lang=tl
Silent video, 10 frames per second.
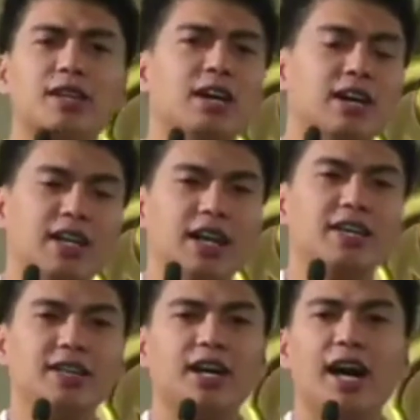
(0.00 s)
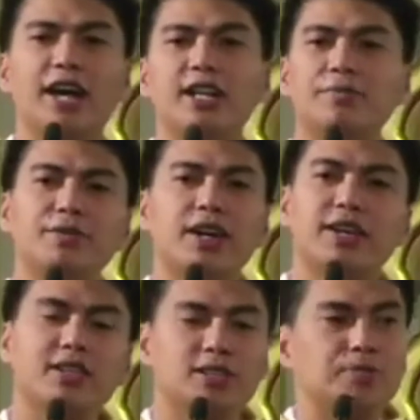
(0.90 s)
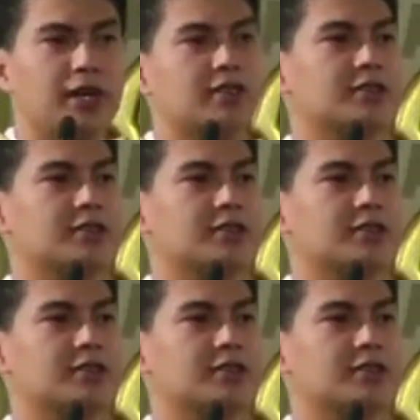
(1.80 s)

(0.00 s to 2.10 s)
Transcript: laging naghahanap ng respeto.